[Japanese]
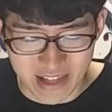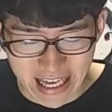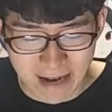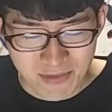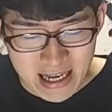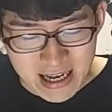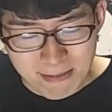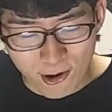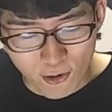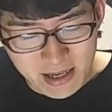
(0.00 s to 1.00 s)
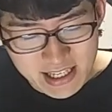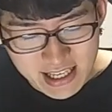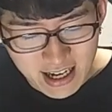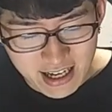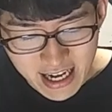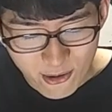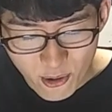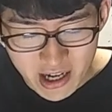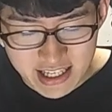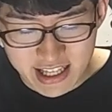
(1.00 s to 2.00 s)
ろで、まあ、コミさんがね、
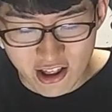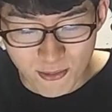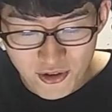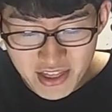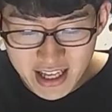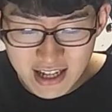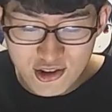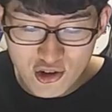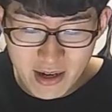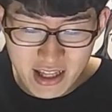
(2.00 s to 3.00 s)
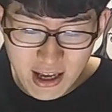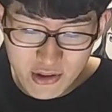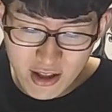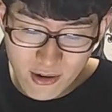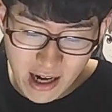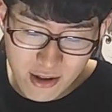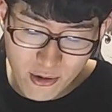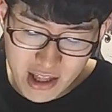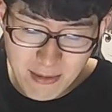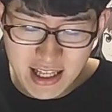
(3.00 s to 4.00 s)
声出せないのもったいない序盤でね、あの、
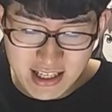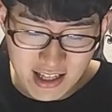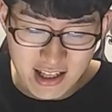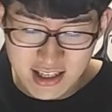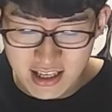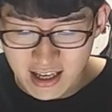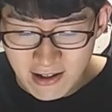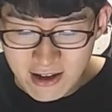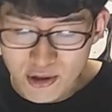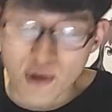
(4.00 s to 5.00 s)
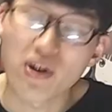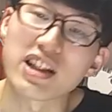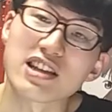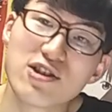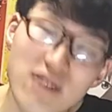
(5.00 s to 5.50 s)
おねみねさんたちに、兄弟たちに言